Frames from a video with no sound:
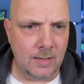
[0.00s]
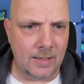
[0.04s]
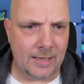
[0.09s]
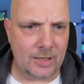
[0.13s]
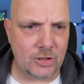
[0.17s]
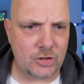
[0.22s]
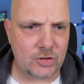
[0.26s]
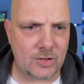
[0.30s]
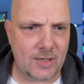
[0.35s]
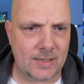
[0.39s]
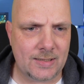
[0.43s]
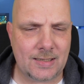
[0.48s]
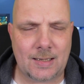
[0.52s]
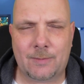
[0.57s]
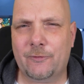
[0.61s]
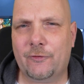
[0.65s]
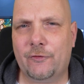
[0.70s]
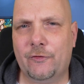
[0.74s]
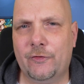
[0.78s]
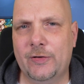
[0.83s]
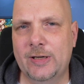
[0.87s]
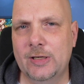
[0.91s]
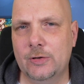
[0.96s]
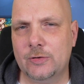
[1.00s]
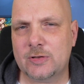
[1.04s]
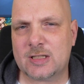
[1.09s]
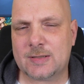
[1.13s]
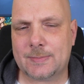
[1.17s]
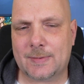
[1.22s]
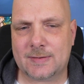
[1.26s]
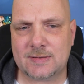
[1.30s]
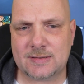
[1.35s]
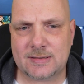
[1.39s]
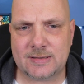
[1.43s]
Erscheint am
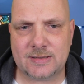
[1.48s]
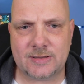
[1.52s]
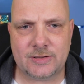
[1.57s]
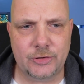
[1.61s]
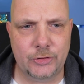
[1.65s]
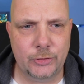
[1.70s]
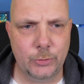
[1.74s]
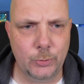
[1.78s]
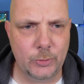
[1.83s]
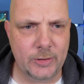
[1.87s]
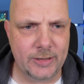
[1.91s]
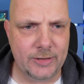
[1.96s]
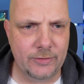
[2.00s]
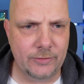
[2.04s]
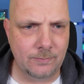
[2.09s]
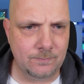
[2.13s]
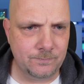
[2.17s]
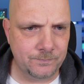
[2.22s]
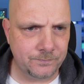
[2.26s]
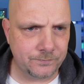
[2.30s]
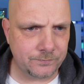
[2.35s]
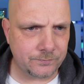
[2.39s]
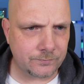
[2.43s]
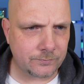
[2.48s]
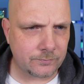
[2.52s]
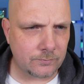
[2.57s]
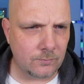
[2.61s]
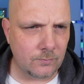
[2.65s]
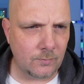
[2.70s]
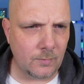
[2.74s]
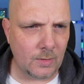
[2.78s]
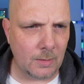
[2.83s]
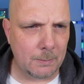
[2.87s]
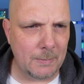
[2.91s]
24. Juni
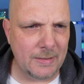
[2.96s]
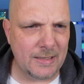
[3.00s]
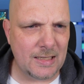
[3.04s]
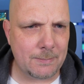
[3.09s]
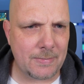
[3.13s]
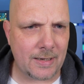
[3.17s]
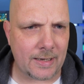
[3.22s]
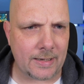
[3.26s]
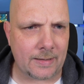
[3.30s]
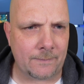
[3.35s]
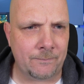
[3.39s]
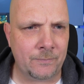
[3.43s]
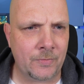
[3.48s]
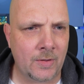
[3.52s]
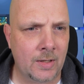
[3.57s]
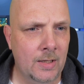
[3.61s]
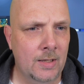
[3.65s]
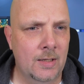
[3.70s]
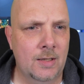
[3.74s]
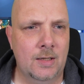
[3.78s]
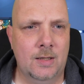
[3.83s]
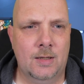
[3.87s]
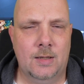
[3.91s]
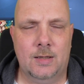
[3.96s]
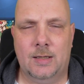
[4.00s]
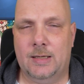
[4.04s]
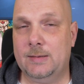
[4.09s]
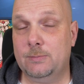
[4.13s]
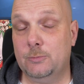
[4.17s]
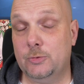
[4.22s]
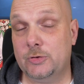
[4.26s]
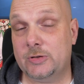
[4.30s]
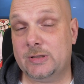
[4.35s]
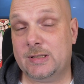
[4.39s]
mit dabei.
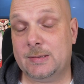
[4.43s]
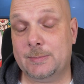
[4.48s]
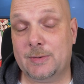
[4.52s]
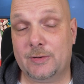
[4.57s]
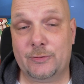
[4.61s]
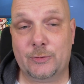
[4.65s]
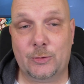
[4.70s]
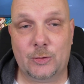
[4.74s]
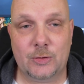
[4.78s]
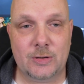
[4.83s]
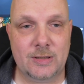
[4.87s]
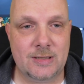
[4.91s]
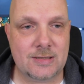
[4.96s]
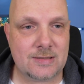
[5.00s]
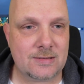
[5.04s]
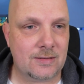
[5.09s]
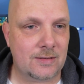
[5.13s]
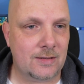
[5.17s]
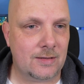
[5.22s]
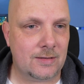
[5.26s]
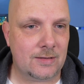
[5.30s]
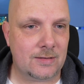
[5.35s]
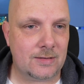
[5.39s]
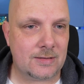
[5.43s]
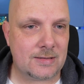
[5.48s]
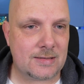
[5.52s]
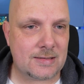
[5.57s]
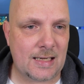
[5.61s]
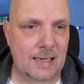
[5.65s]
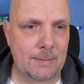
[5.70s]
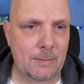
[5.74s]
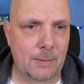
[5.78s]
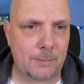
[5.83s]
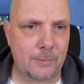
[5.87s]
Ich muss es hier mal vorlesen. Äh,
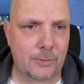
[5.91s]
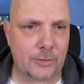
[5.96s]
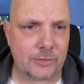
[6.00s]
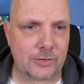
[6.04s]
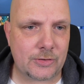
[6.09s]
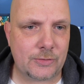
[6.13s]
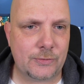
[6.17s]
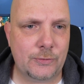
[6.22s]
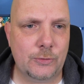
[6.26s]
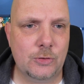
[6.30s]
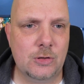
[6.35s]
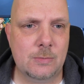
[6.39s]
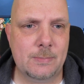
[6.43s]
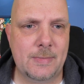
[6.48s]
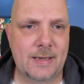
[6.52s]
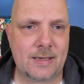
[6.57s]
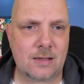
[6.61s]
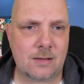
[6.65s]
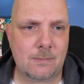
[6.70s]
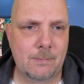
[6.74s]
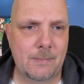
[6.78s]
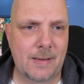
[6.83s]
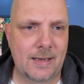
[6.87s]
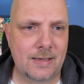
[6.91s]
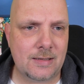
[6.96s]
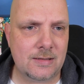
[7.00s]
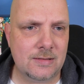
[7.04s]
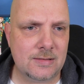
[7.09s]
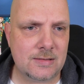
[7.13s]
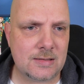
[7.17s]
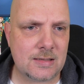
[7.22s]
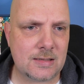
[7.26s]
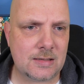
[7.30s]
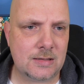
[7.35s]
Cyberbots, Full Metal
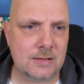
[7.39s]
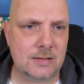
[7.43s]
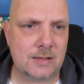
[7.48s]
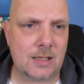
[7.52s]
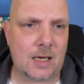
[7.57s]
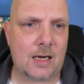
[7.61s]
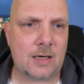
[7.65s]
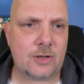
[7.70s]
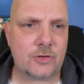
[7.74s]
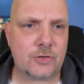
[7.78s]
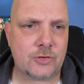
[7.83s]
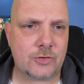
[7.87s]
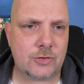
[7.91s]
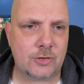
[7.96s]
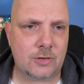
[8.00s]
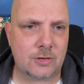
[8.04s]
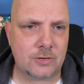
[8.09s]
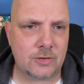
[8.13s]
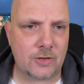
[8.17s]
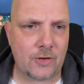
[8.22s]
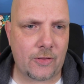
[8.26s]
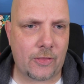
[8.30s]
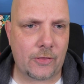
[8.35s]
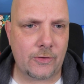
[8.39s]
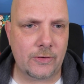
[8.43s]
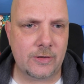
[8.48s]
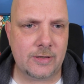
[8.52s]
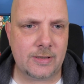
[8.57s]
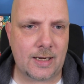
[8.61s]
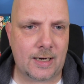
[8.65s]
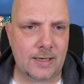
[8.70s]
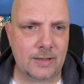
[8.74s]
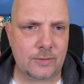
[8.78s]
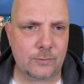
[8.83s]
Madness, Darkstalker, The
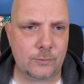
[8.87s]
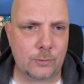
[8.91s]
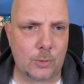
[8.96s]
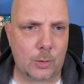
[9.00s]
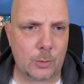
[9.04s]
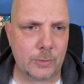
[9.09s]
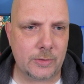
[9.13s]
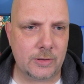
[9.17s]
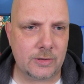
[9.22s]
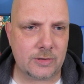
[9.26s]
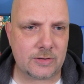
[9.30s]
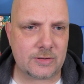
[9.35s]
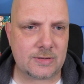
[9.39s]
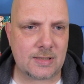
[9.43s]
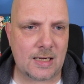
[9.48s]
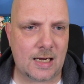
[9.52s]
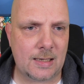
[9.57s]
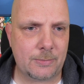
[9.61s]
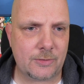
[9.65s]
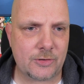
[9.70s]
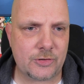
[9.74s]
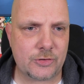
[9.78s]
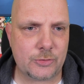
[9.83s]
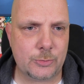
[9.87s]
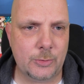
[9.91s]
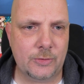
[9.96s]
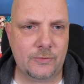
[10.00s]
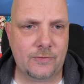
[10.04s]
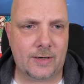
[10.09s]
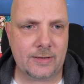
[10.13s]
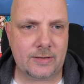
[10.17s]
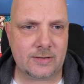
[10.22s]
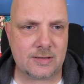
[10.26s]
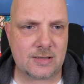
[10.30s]
Night Warriors, Hyper
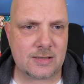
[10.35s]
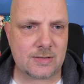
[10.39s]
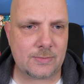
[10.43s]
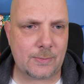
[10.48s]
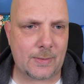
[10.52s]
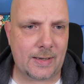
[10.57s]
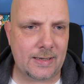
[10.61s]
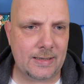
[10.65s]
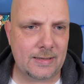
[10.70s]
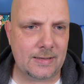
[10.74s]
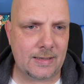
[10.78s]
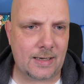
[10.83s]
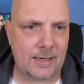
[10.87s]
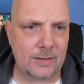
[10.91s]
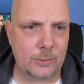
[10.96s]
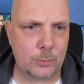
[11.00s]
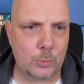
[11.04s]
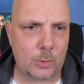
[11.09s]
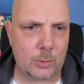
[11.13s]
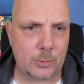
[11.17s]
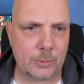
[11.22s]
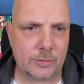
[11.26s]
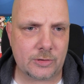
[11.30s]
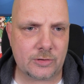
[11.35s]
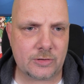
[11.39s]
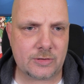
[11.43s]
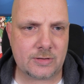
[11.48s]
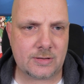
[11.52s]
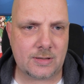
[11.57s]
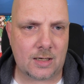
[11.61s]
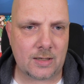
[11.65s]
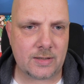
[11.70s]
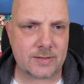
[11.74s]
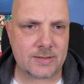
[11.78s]
Street Fighter 2, Night
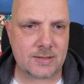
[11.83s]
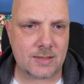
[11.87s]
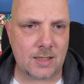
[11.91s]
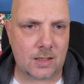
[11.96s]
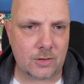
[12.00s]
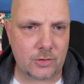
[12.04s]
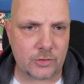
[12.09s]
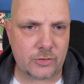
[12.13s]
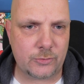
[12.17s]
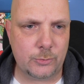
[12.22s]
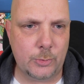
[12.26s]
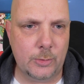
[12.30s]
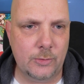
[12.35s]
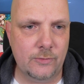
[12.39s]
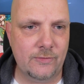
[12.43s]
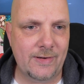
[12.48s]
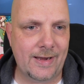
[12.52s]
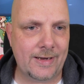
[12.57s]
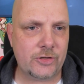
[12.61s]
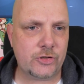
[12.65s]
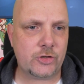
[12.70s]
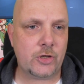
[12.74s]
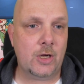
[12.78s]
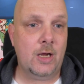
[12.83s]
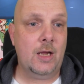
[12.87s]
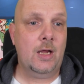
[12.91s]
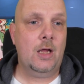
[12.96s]
Warriors, Darkstalkers Revenge,